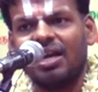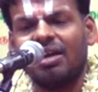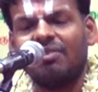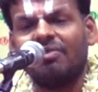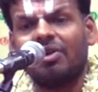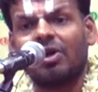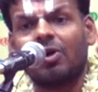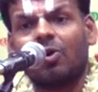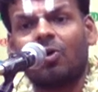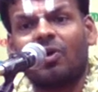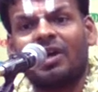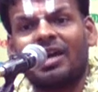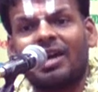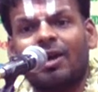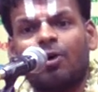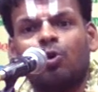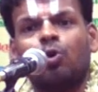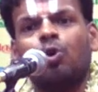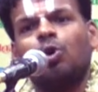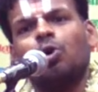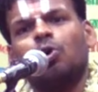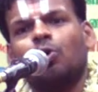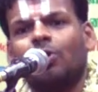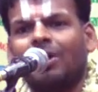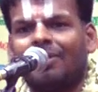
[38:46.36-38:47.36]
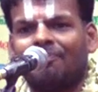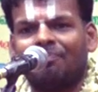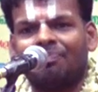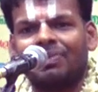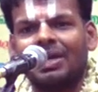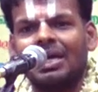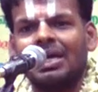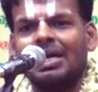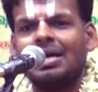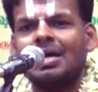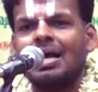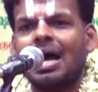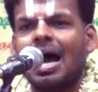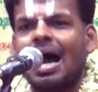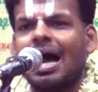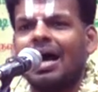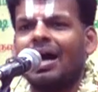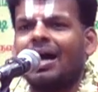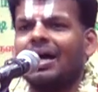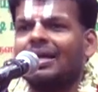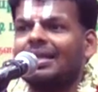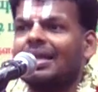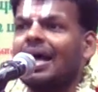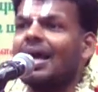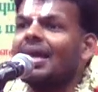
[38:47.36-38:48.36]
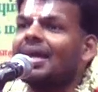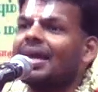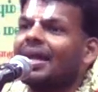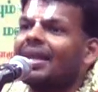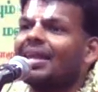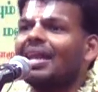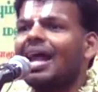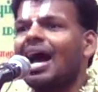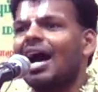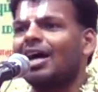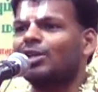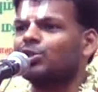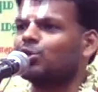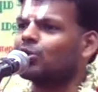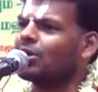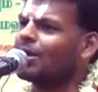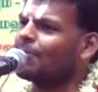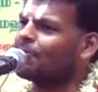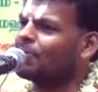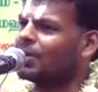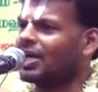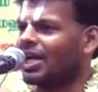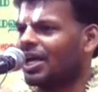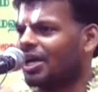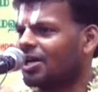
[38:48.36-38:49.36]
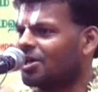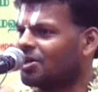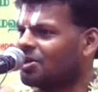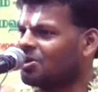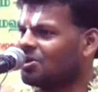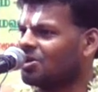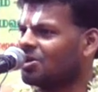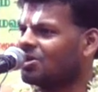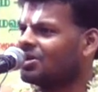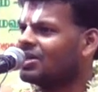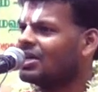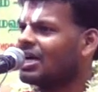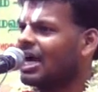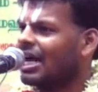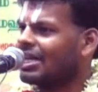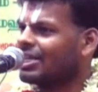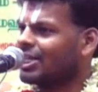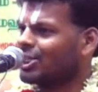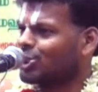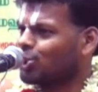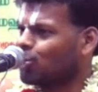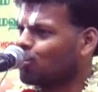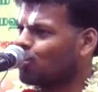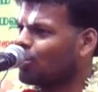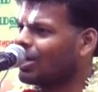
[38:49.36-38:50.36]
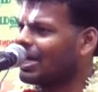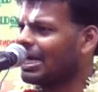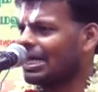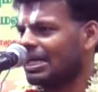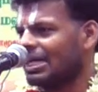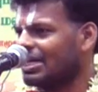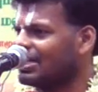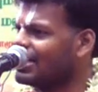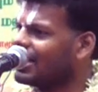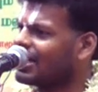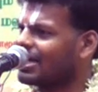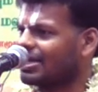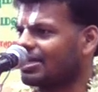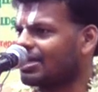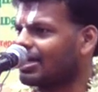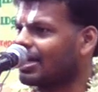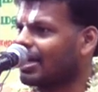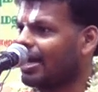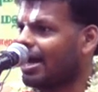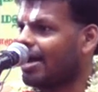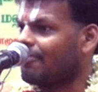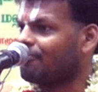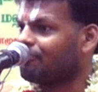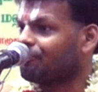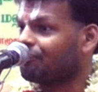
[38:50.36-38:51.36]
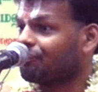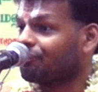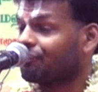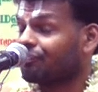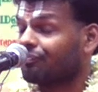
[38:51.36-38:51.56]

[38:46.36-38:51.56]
இருவருடைய குருகுலம் அங்கே தான் எல்லா அசுர பிள்ளைகளும் அந்த சுக்கர நீதி கற்றுக்கிறார்